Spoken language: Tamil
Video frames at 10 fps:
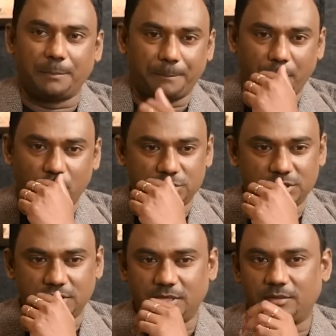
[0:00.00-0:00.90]

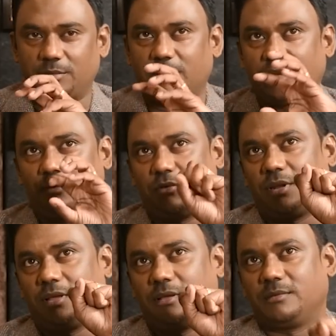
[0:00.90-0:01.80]
கம்போஸு இந்த மாதிரி
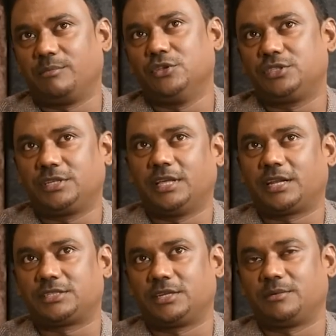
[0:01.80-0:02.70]
ஒரு மியூசிக்
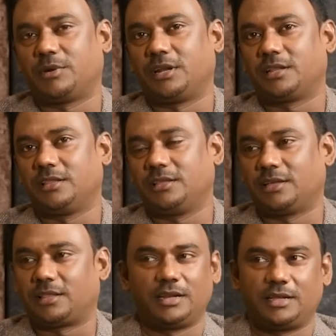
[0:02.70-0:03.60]
டைரக்ஷன் பண்ணுறது
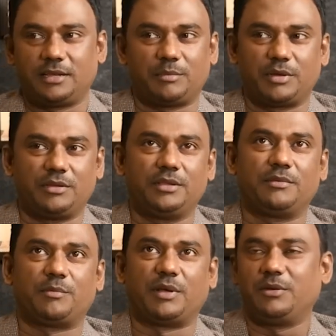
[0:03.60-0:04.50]
அதெல்லாம் நமக்கு வந்து
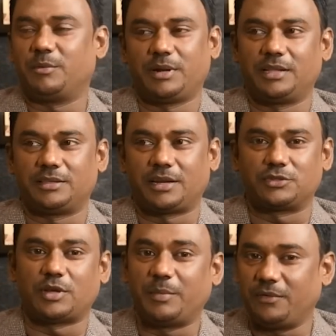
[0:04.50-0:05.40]
பண்ணுவான்லாம் தெரில
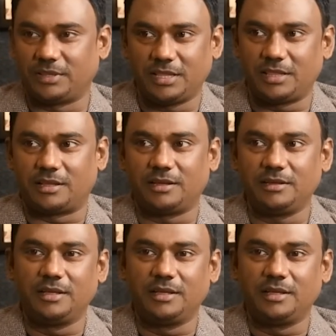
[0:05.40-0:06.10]
ஸோ அப்படி வந்தது தான்